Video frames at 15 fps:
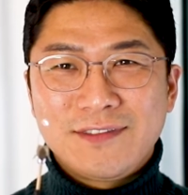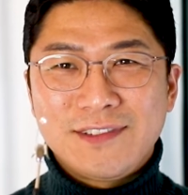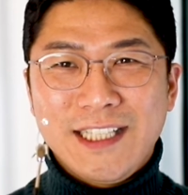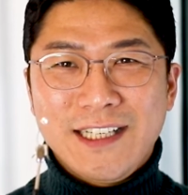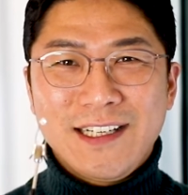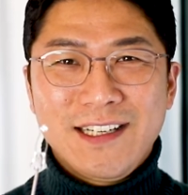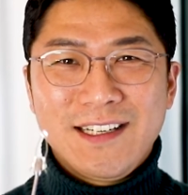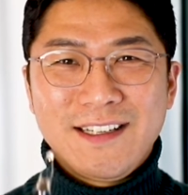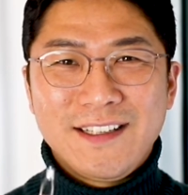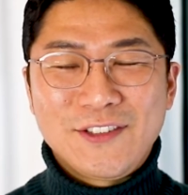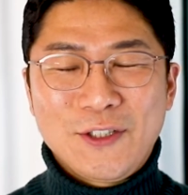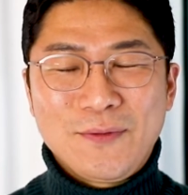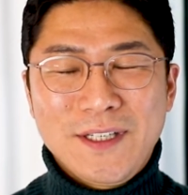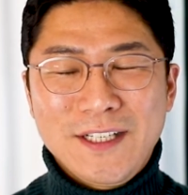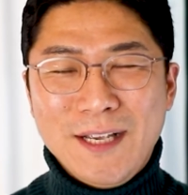제가
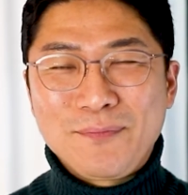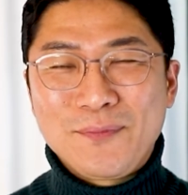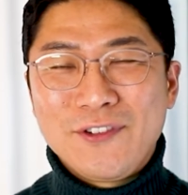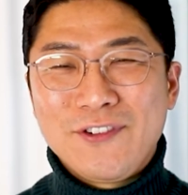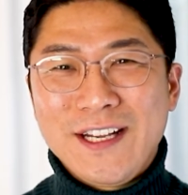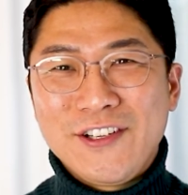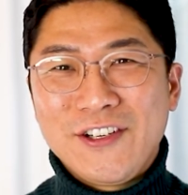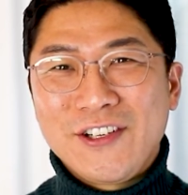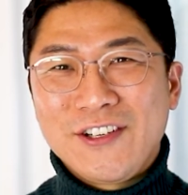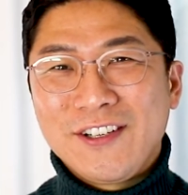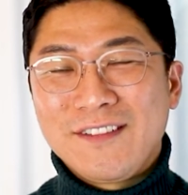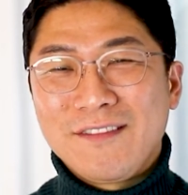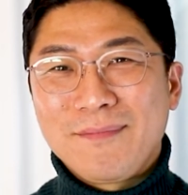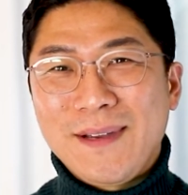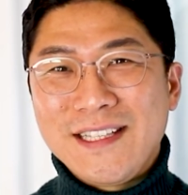정말 예쁜
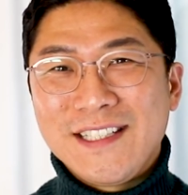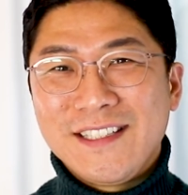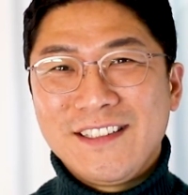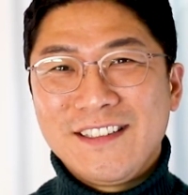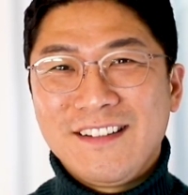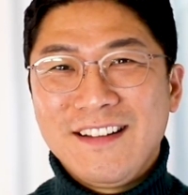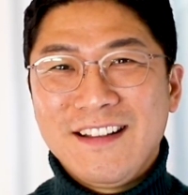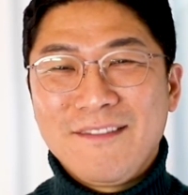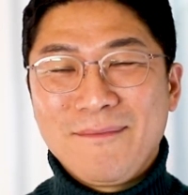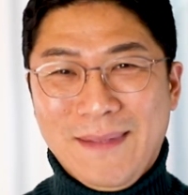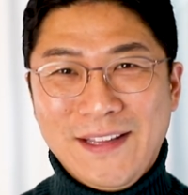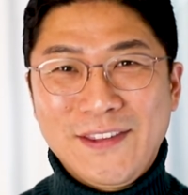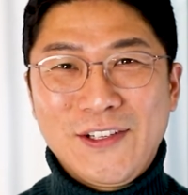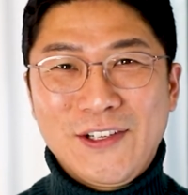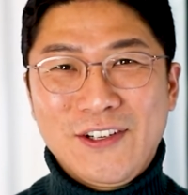레디언컷 반지를
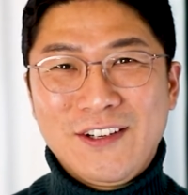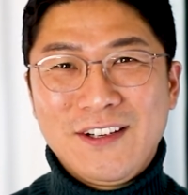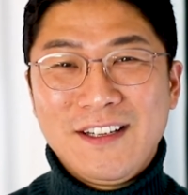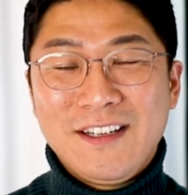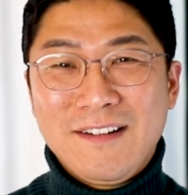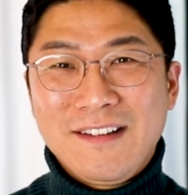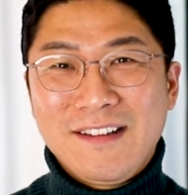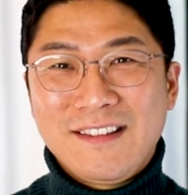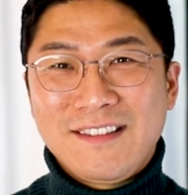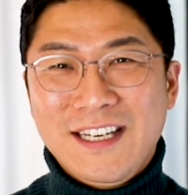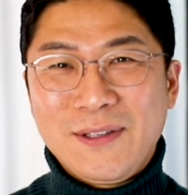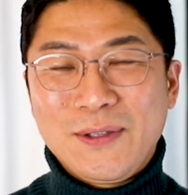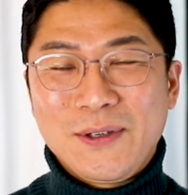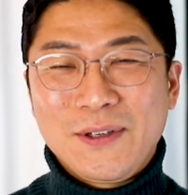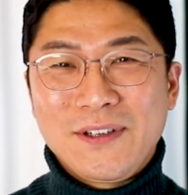만들어
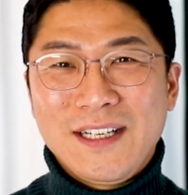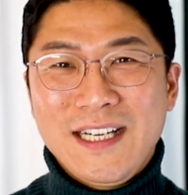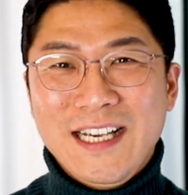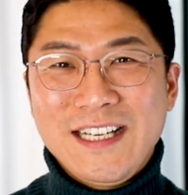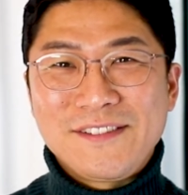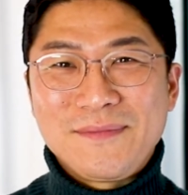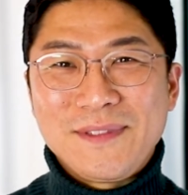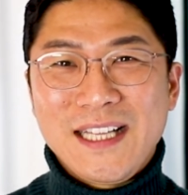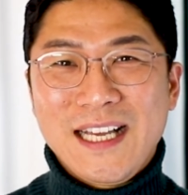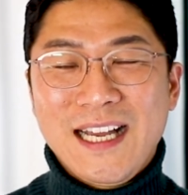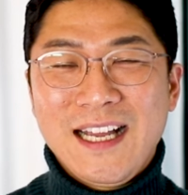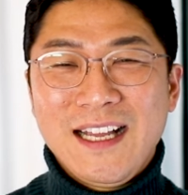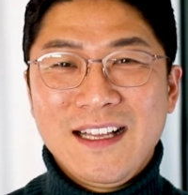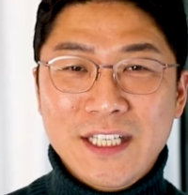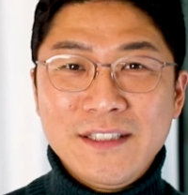드리도록 하겠습니다.
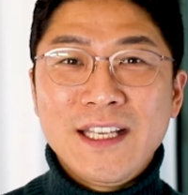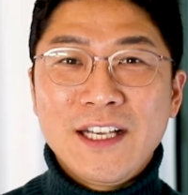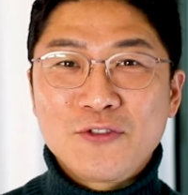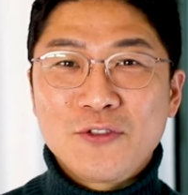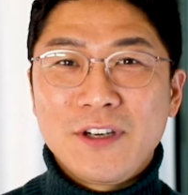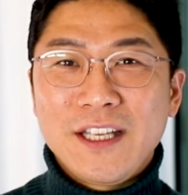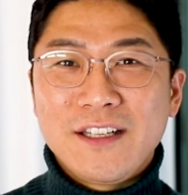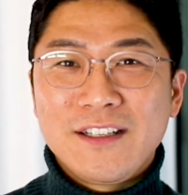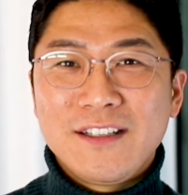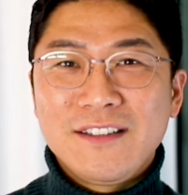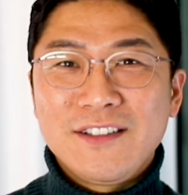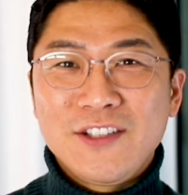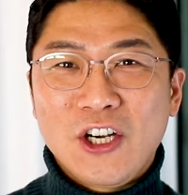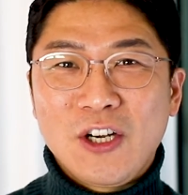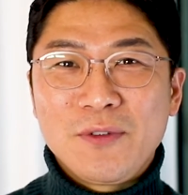인생
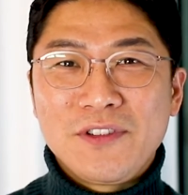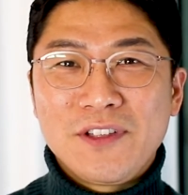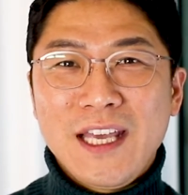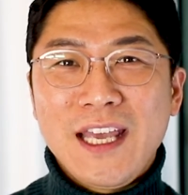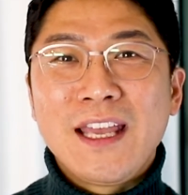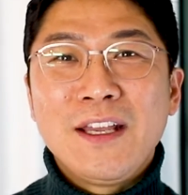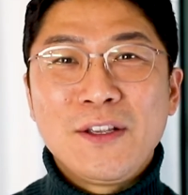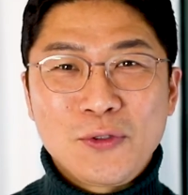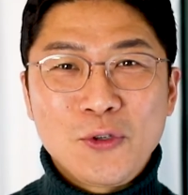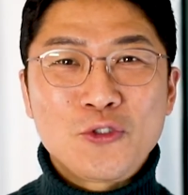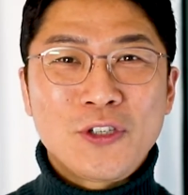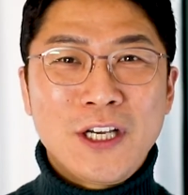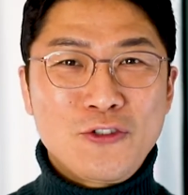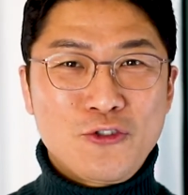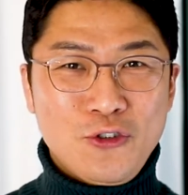주얼리는 여러분들의
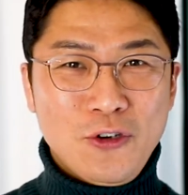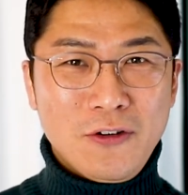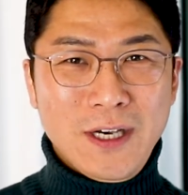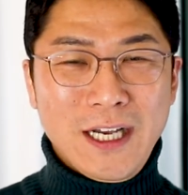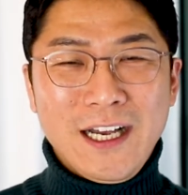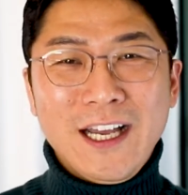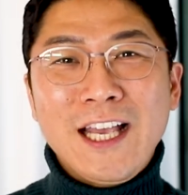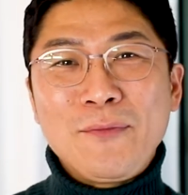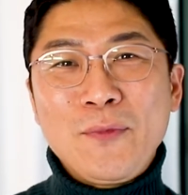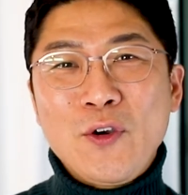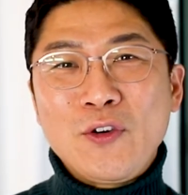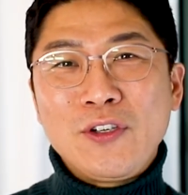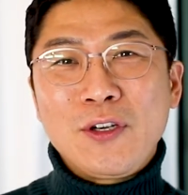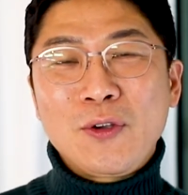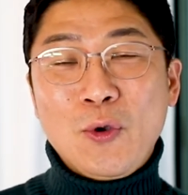소중한 추억과
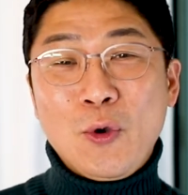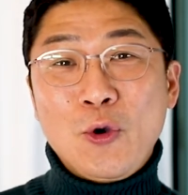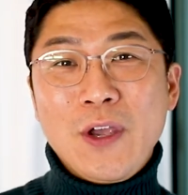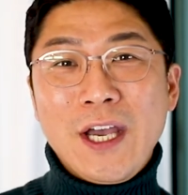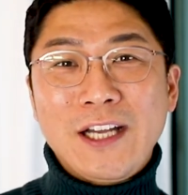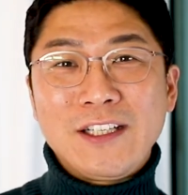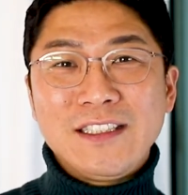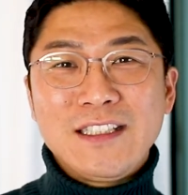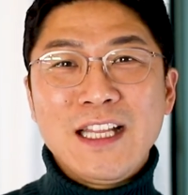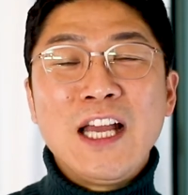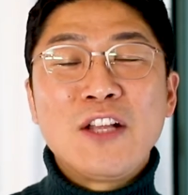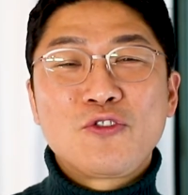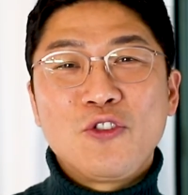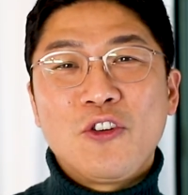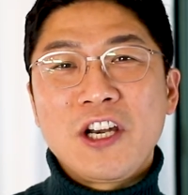행복을 공유하는
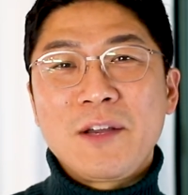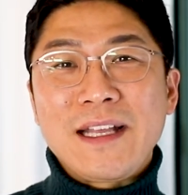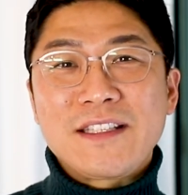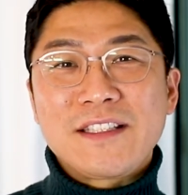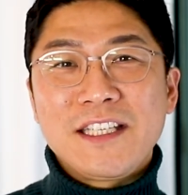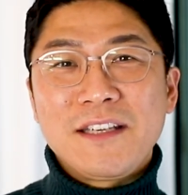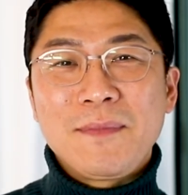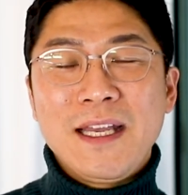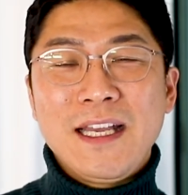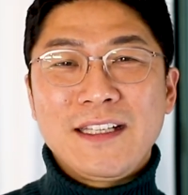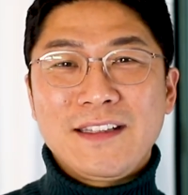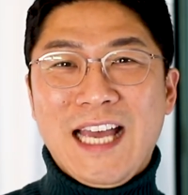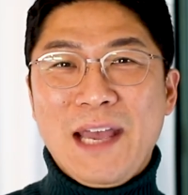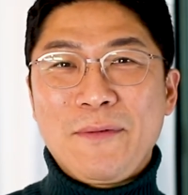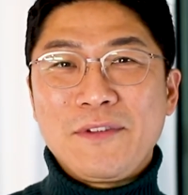주얼리 맛집,
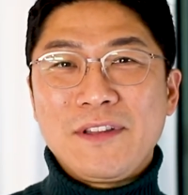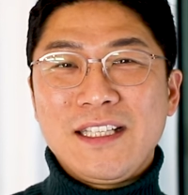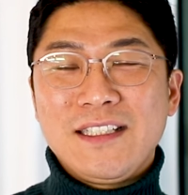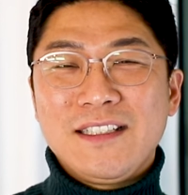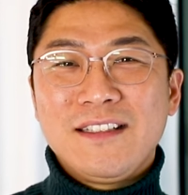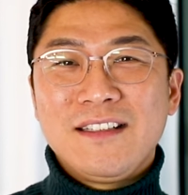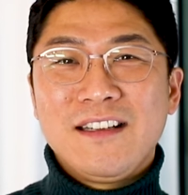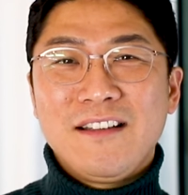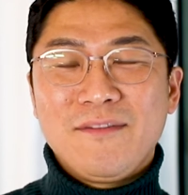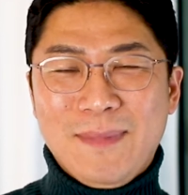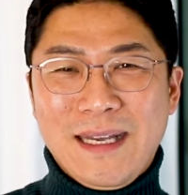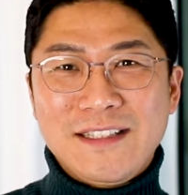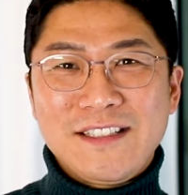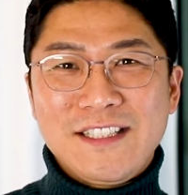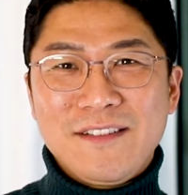다이아몬드
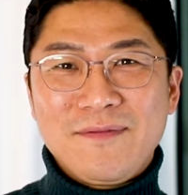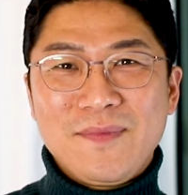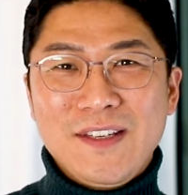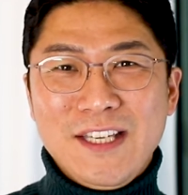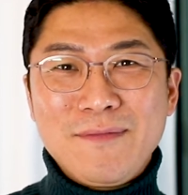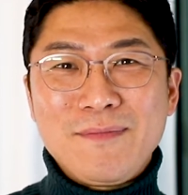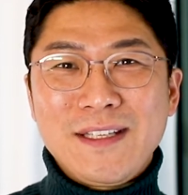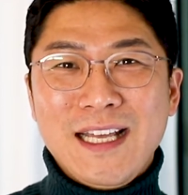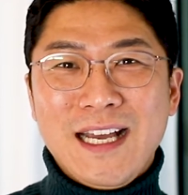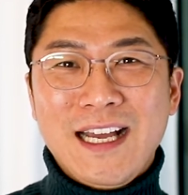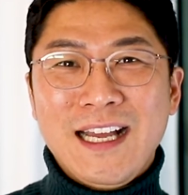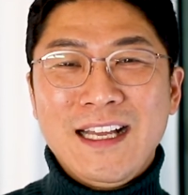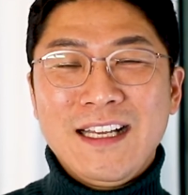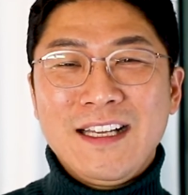맛집입니다.